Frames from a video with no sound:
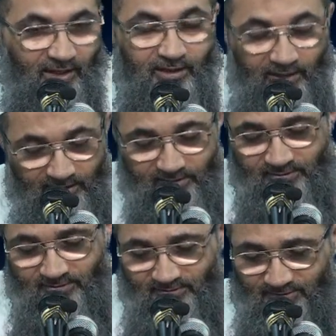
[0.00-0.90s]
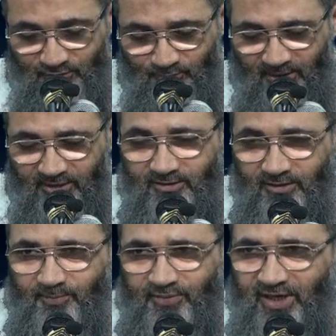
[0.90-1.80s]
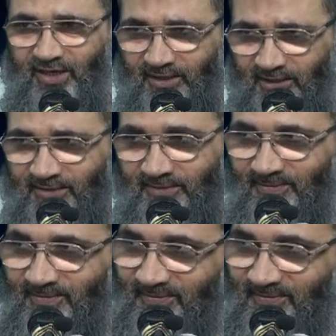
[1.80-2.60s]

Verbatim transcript: الآن سبحان ربي الآن